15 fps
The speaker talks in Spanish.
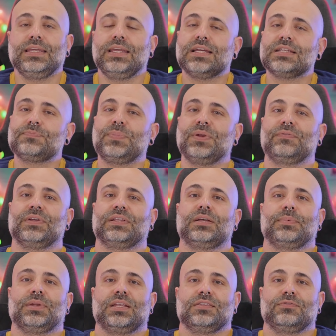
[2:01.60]
y es
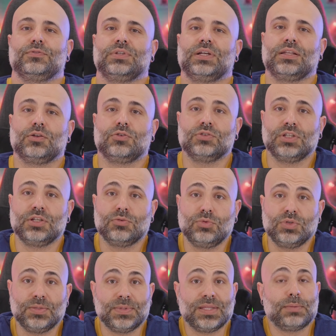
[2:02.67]
perfecta para disfrutar del contenido
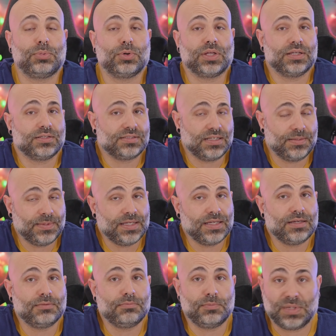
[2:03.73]
multimedia porque se
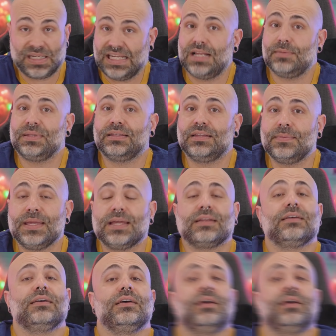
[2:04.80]
ve realmente bien.